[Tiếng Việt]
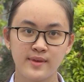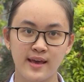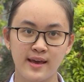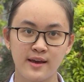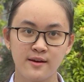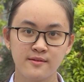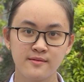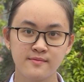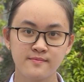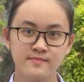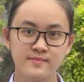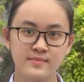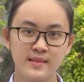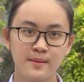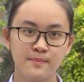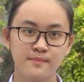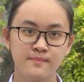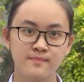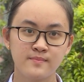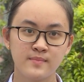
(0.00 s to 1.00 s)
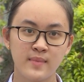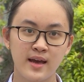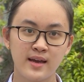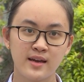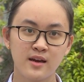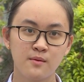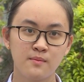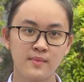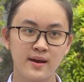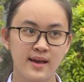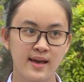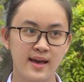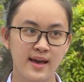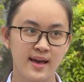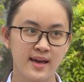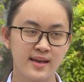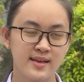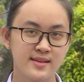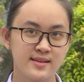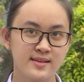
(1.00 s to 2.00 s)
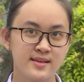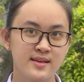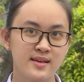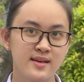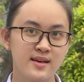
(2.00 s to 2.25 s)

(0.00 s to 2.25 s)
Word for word: trẻ năm 2022.